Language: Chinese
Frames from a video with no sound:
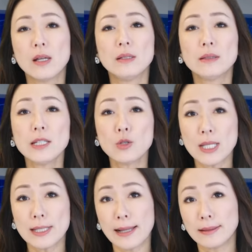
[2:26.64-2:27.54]
天气专
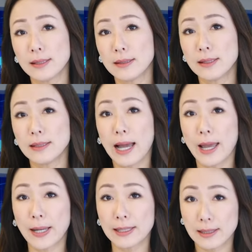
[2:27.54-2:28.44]
家提醒，海
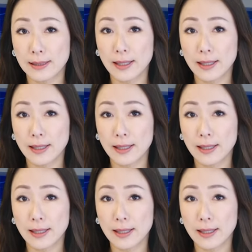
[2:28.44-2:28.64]
拔7000